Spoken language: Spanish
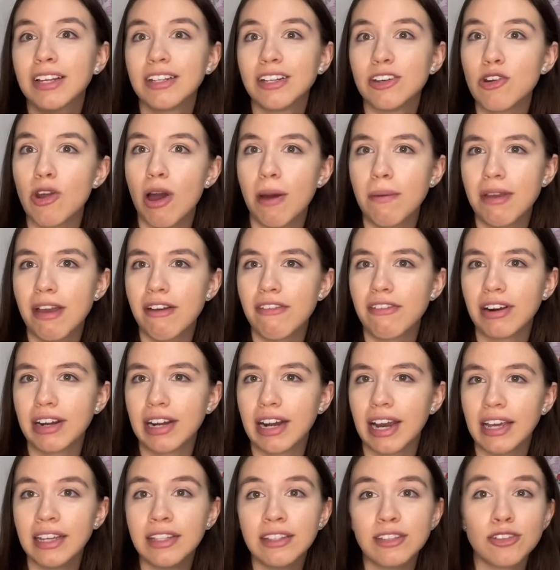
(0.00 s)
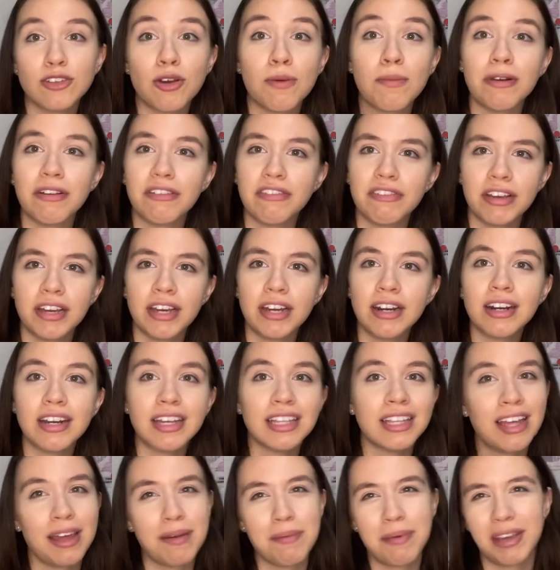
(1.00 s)
no había Fair Light entonces compré Fair y
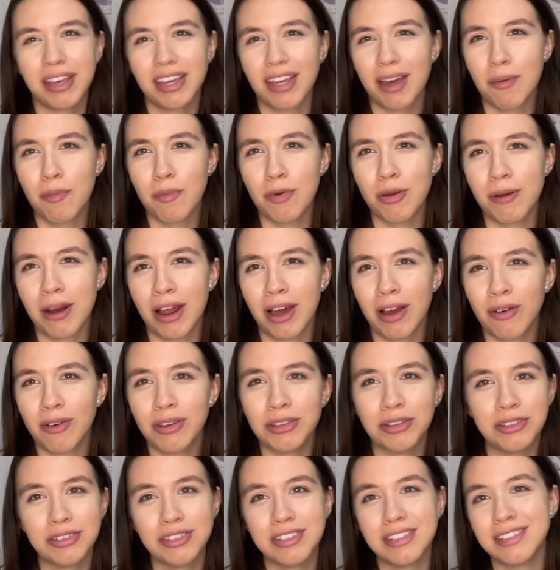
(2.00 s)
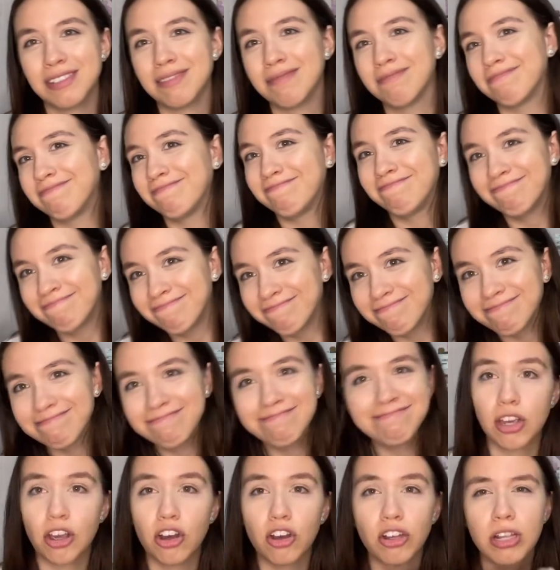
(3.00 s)
también me queda muy blanco entonces
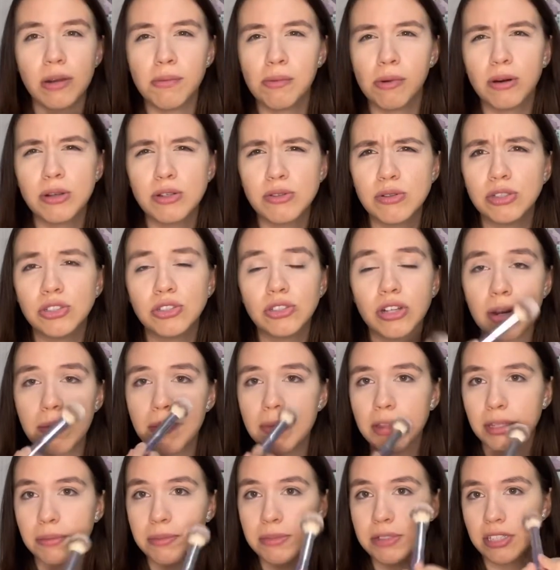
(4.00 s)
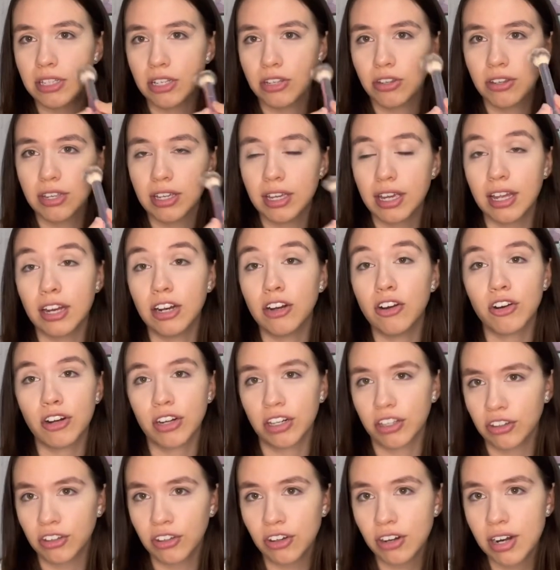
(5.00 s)
con el Polo solamente me selló de que el
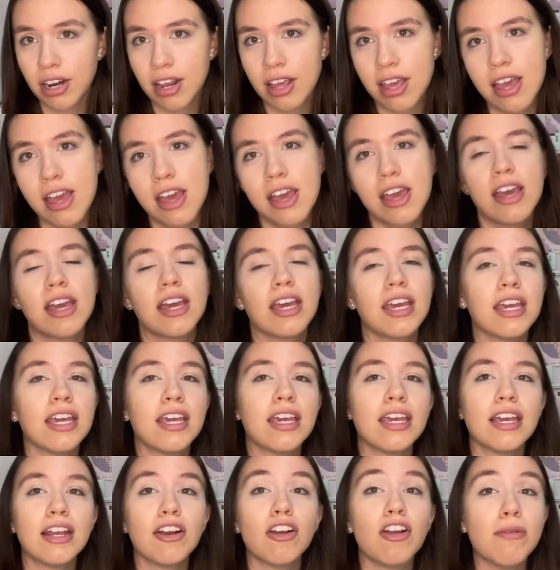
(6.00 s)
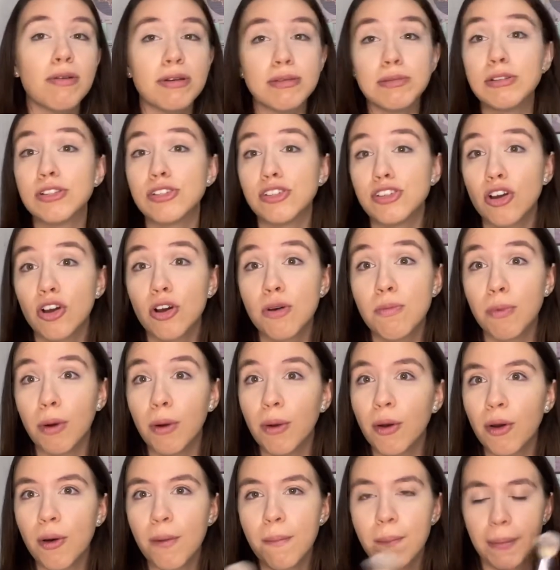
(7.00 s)
corrector y lo demás lo sigo con
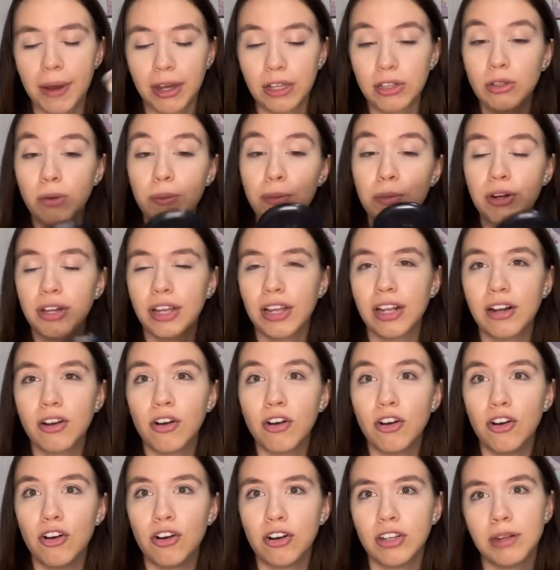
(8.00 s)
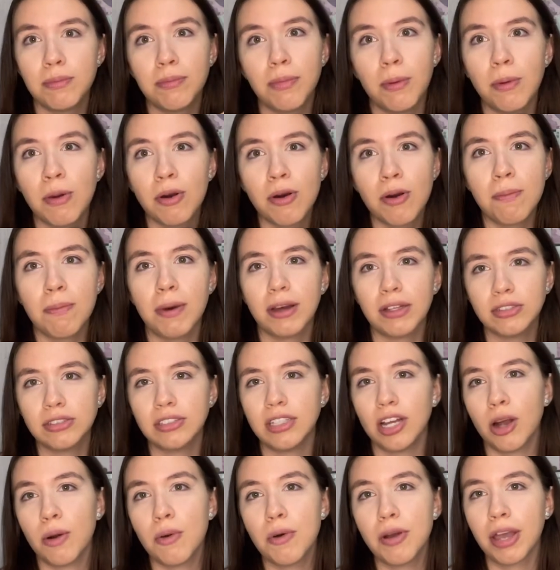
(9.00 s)
polvo compacto porque el color del polvo compacto
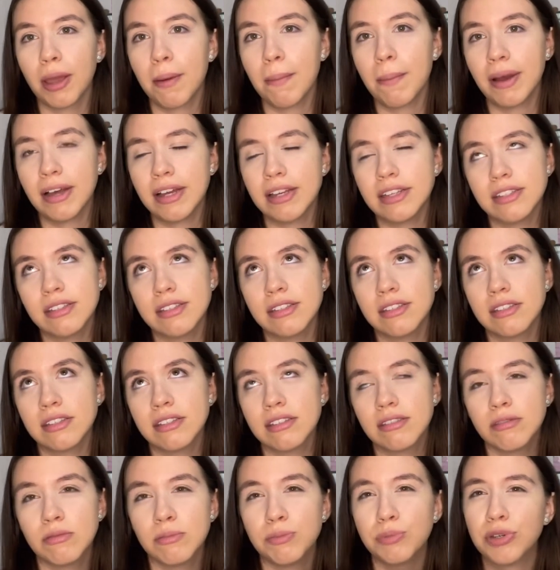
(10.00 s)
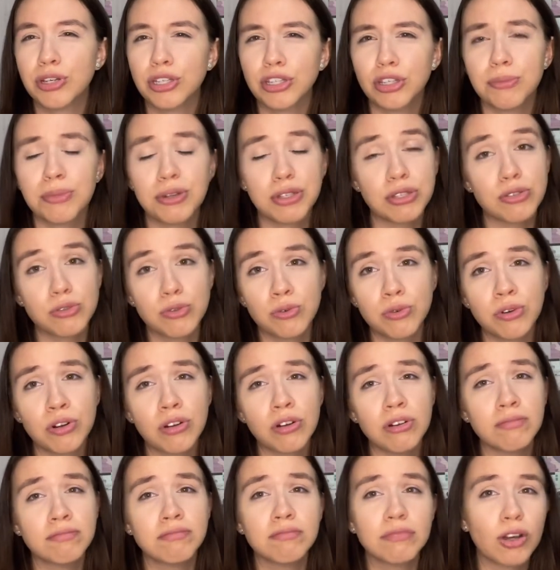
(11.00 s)
está como que más un poquito más
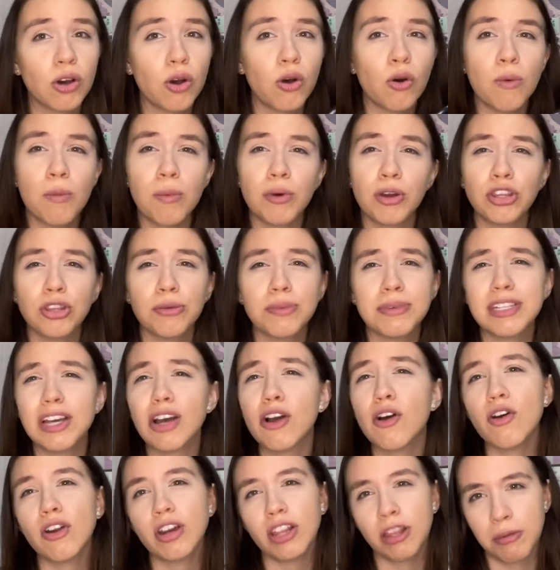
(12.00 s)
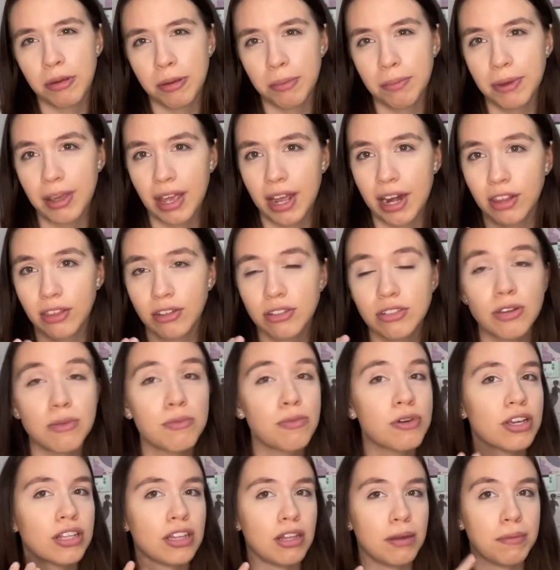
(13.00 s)
oscuro o un poquito más acorde a mi piel entonces como
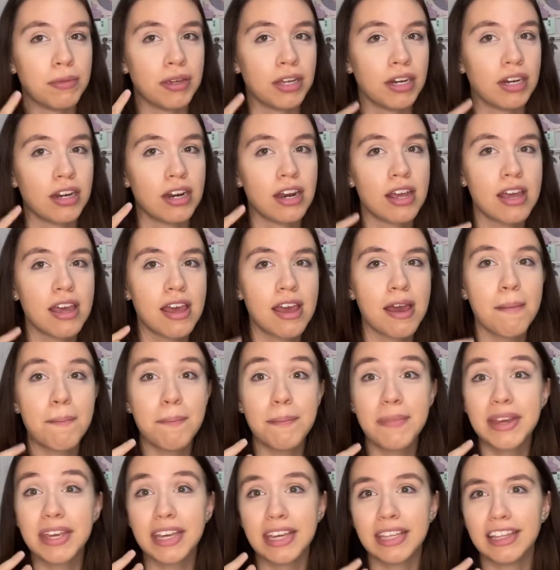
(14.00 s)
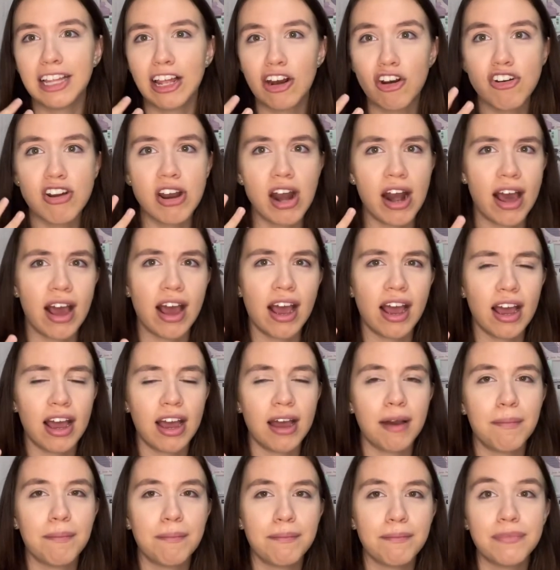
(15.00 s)
que también me quita lo
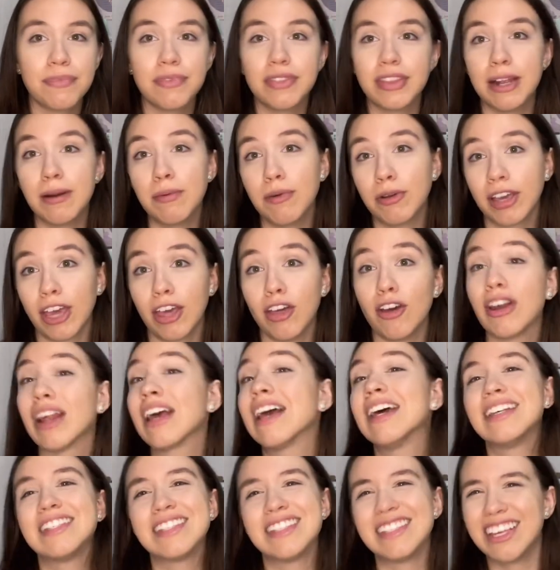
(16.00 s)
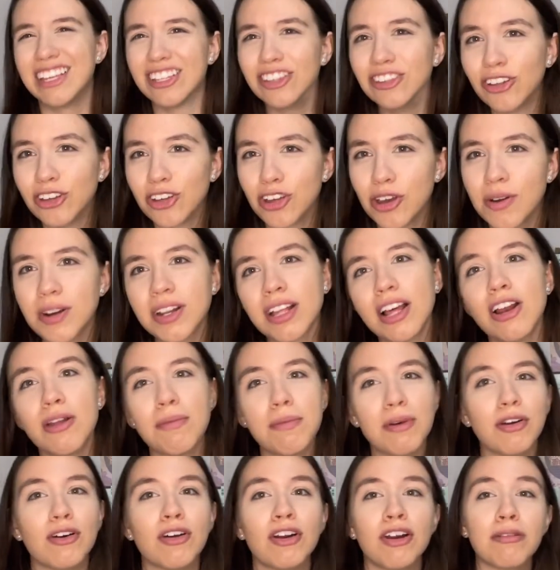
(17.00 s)
naranja del bloqueador. Siento yo, ¿verdad? A lo
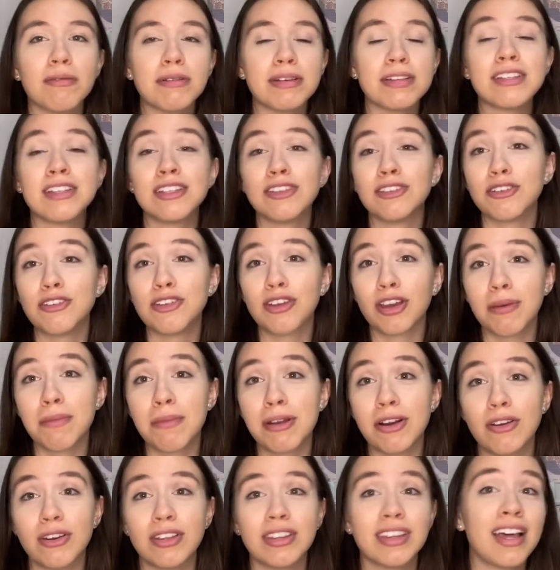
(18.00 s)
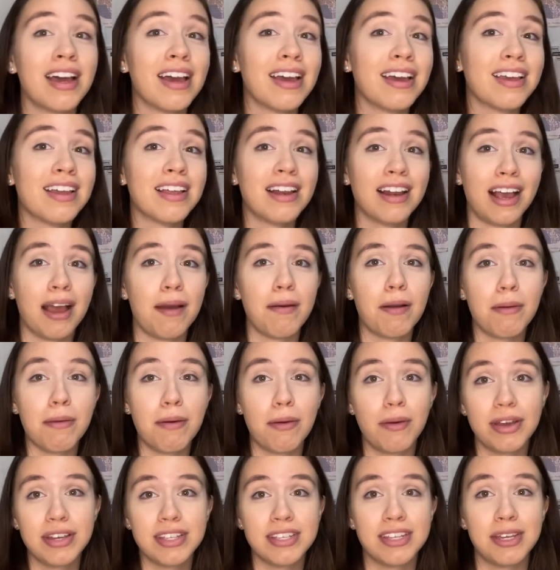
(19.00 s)
mejor no siento yo que me lo quita y en cámara me
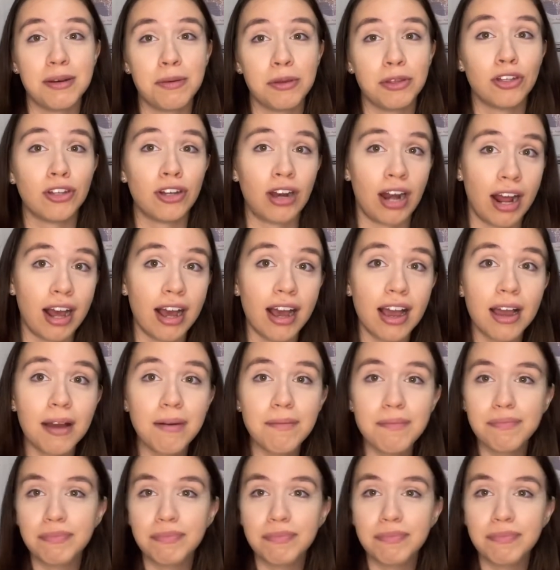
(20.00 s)
voy a seguir viendo naranja.